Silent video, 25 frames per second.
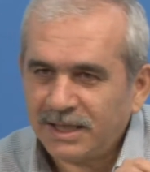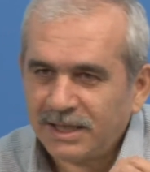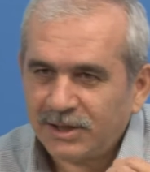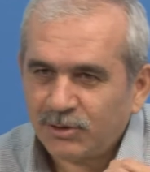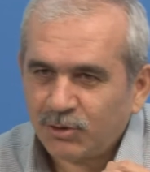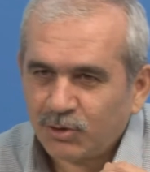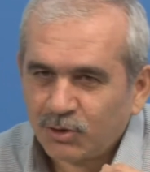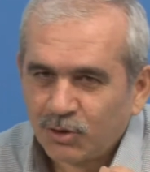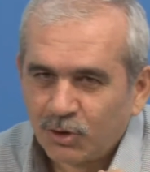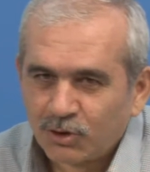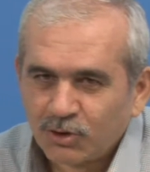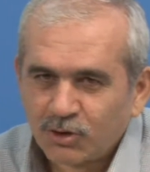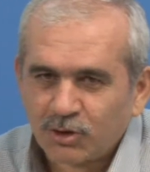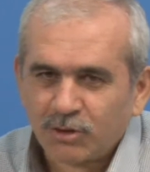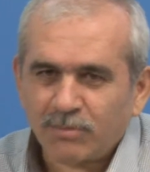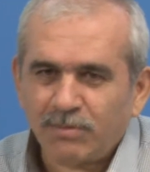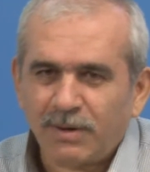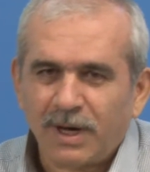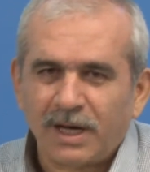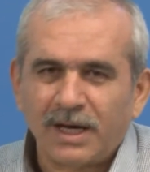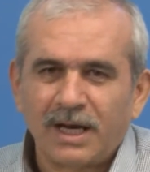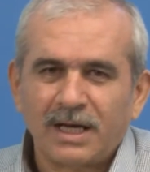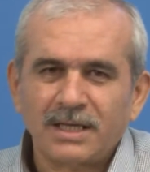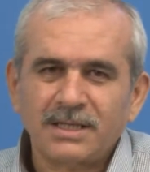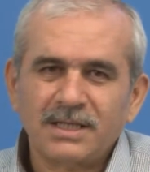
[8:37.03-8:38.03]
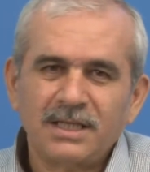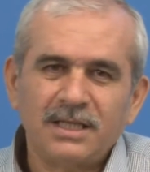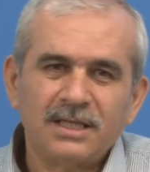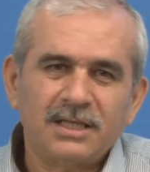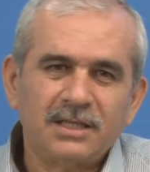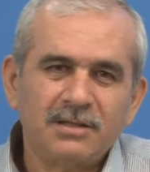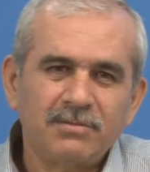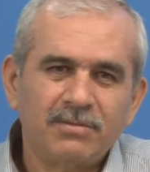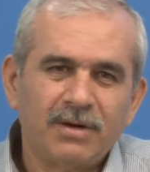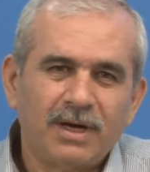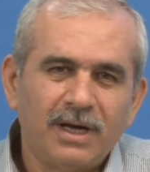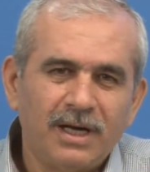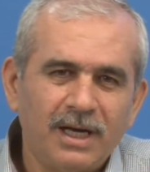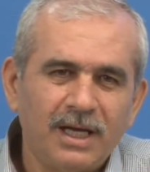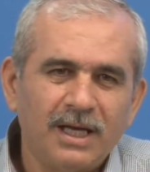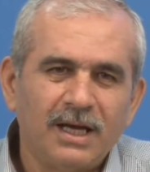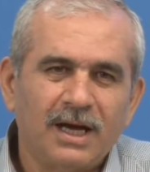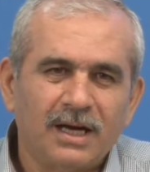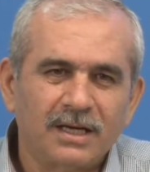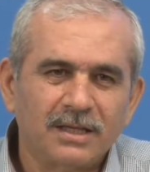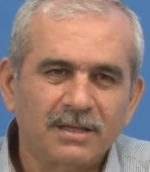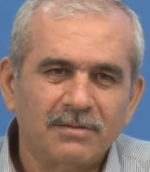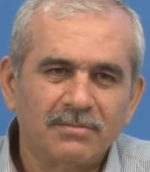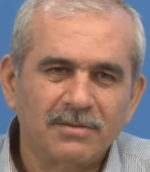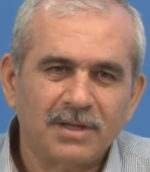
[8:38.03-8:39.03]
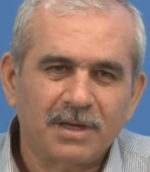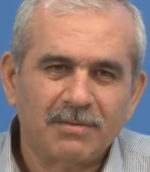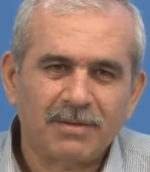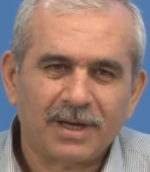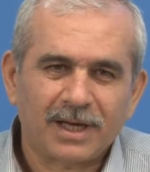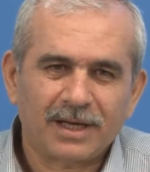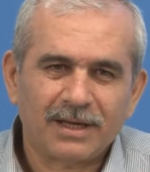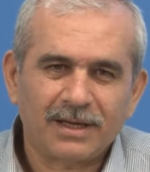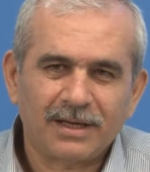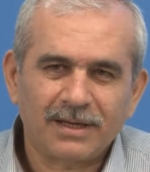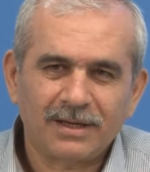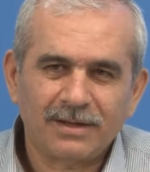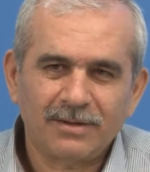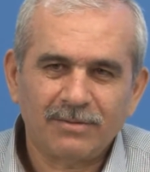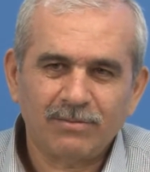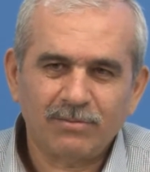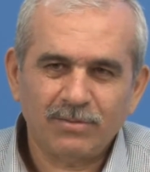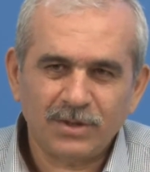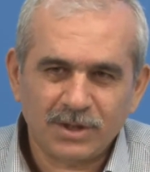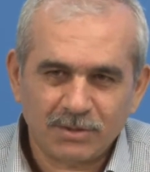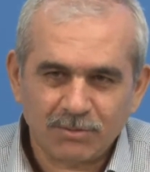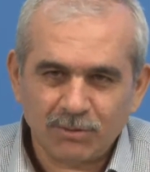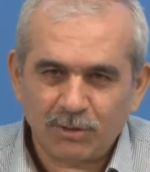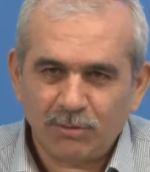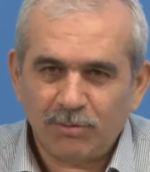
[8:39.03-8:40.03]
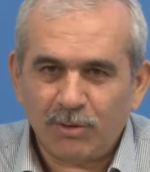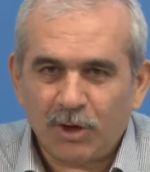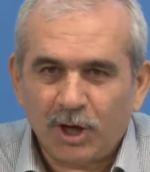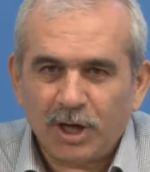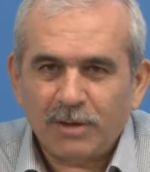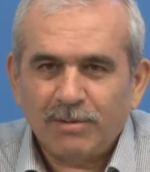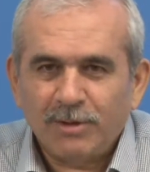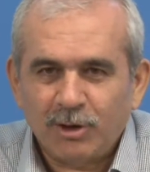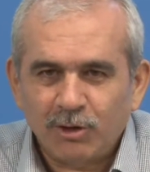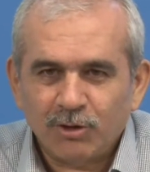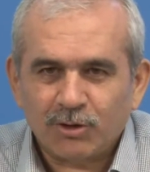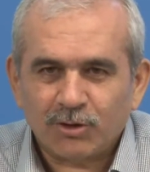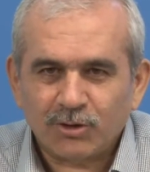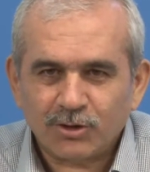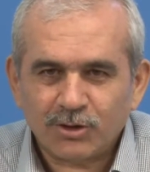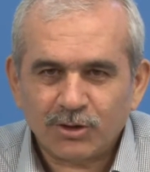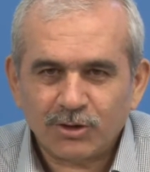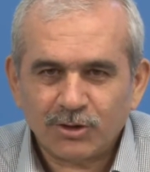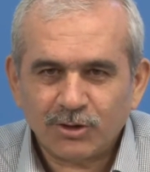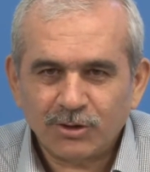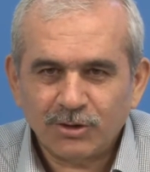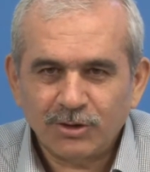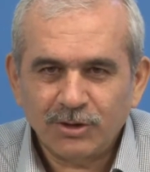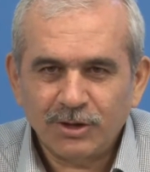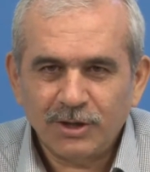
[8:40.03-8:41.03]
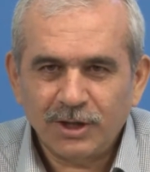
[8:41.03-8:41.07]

sözlük manası itibariyle yardım demek. Biz bunu böyle biliyoruz.